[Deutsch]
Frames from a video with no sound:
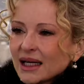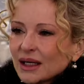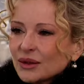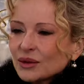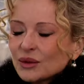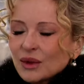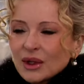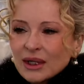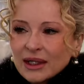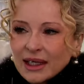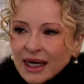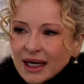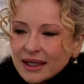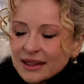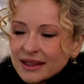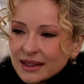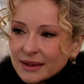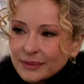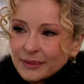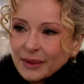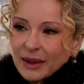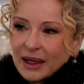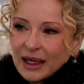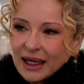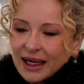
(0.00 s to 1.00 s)
Ja, nur
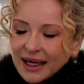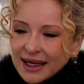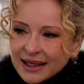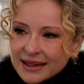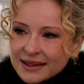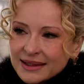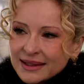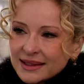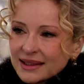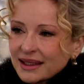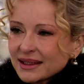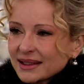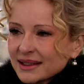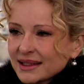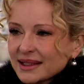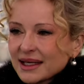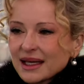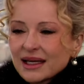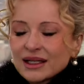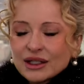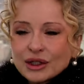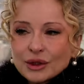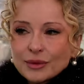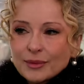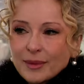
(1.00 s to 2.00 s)
ganz begrenzt, denn es
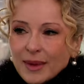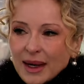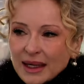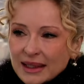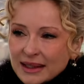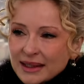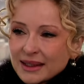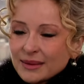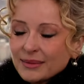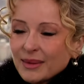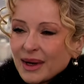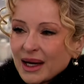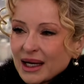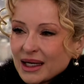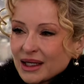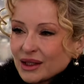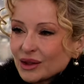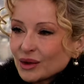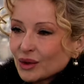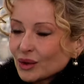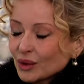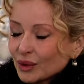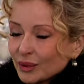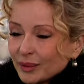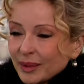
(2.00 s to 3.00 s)
herrscht
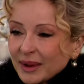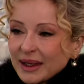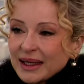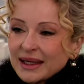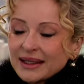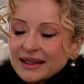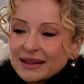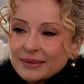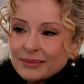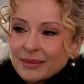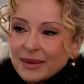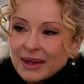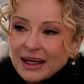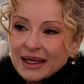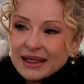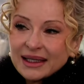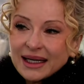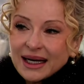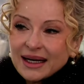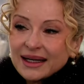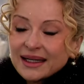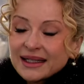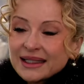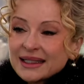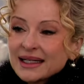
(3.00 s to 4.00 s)
maximale
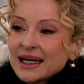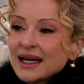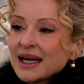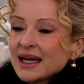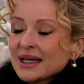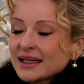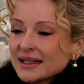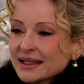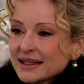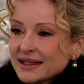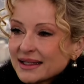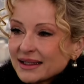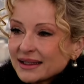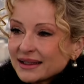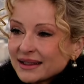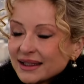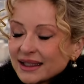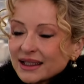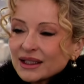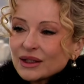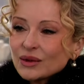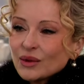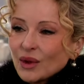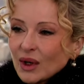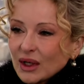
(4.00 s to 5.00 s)
Unberechenbarkeit. Das liegt
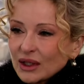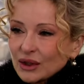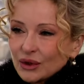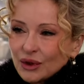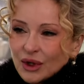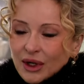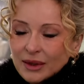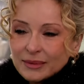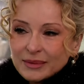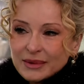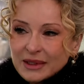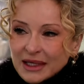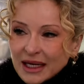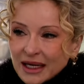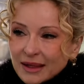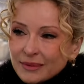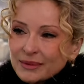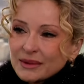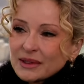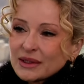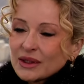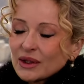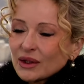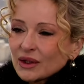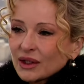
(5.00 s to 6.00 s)
nicht nur an Trump
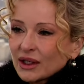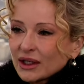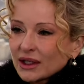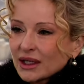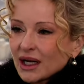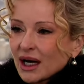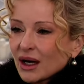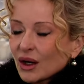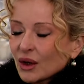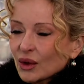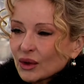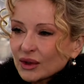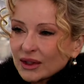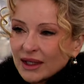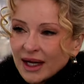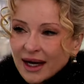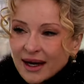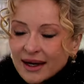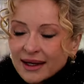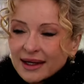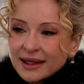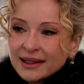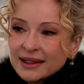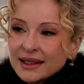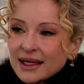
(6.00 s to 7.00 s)
selbst, sondern auch
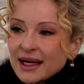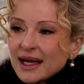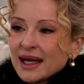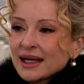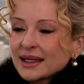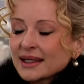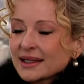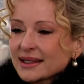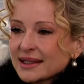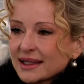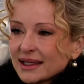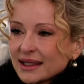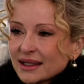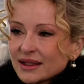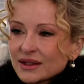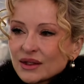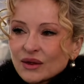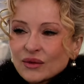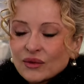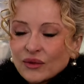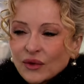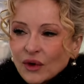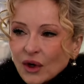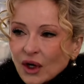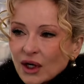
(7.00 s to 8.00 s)
daran, dass er
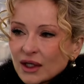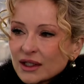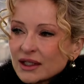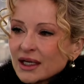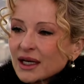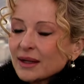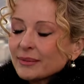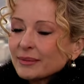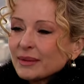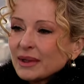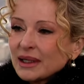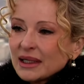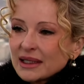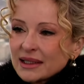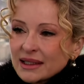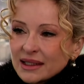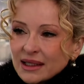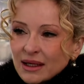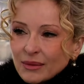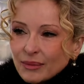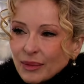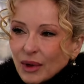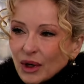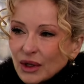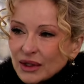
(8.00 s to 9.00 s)
sofort
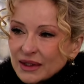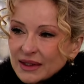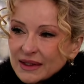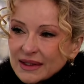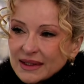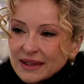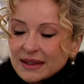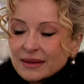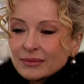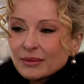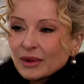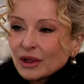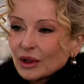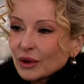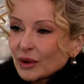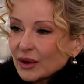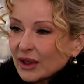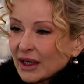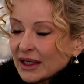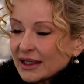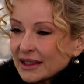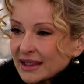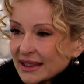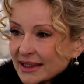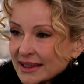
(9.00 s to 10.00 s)
Ministerposten mit
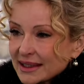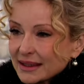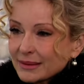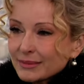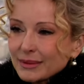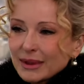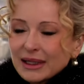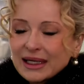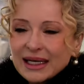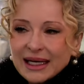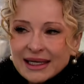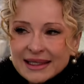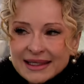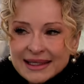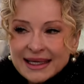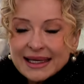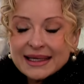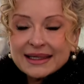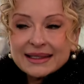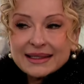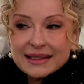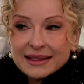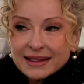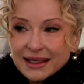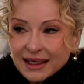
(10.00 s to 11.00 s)
Loyalisten, mit ganz
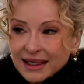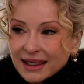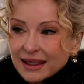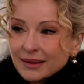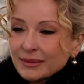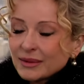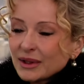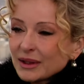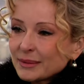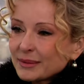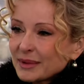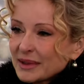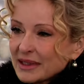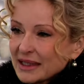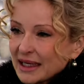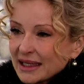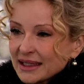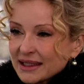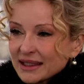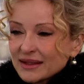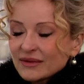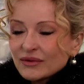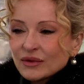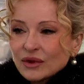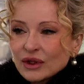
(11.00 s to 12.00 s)
Extremen
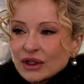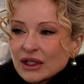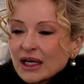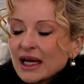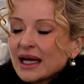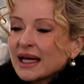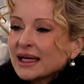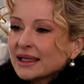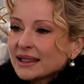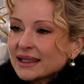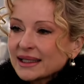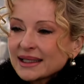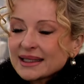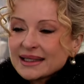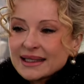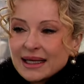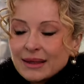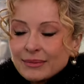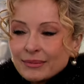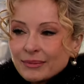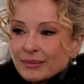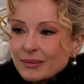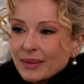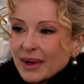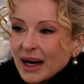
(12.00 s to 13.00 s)
besetzen wird, den
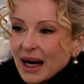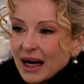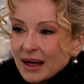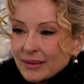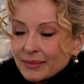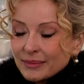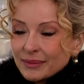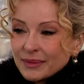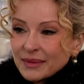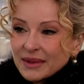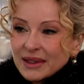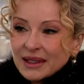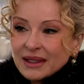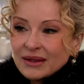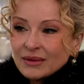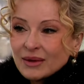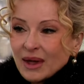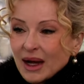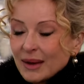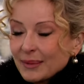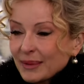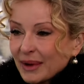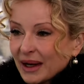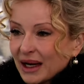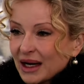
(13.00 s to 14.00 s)
gesamten
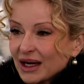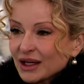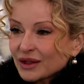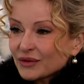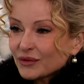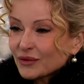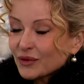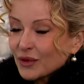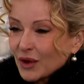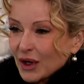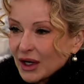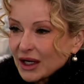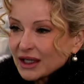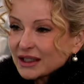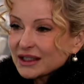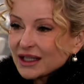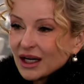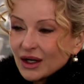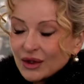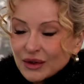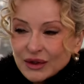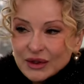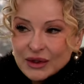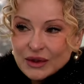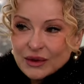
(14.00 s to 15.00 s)
Beamtenapparat vorhat
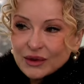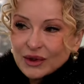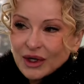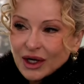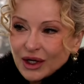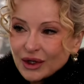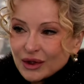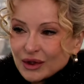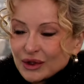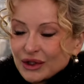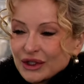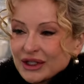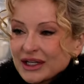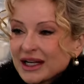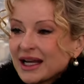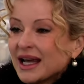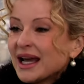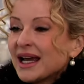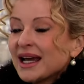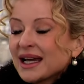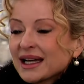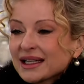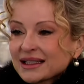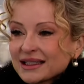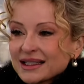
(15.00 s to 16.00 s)
auszutauschen.
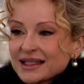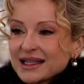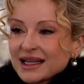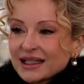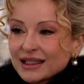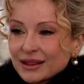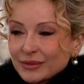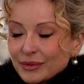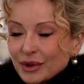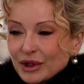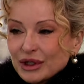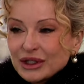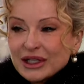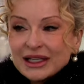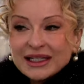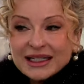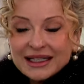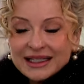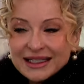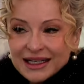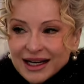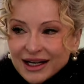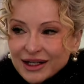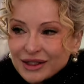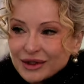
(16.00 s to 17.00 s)
Er hat gesagt, er möchte
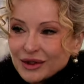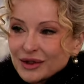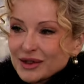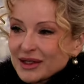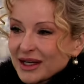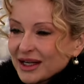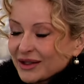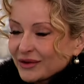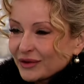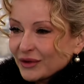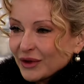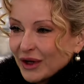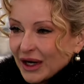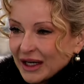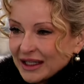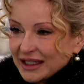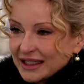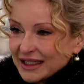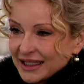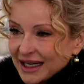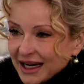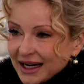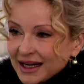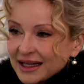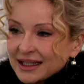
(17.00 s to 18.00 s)
Diktator sein für einen
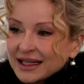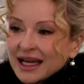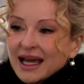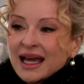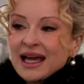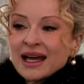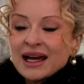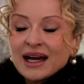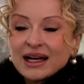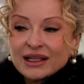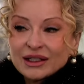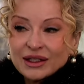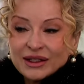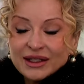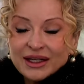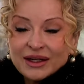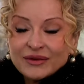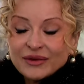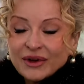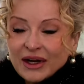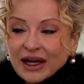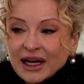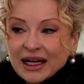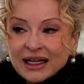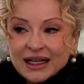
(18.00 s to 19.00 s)
Tag. Er hat in der
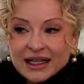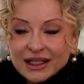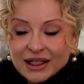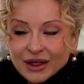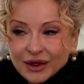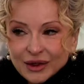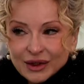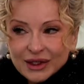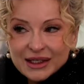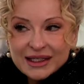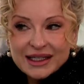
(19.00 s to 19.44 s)
Vergangenheit auch